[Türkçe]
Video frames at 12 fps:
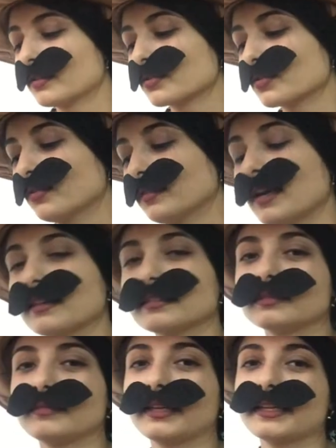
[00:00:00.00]
Sonra
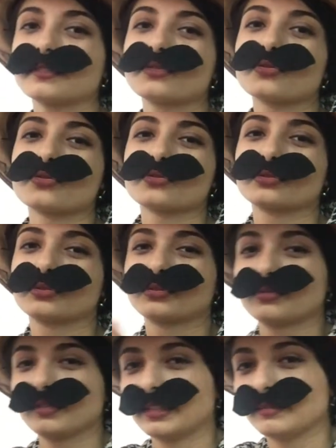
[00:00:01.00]
aklıma eski
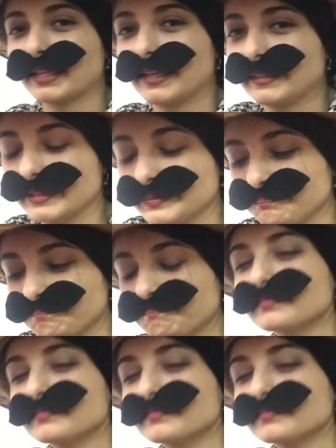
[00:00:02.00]
çocukluk günlerim geldi.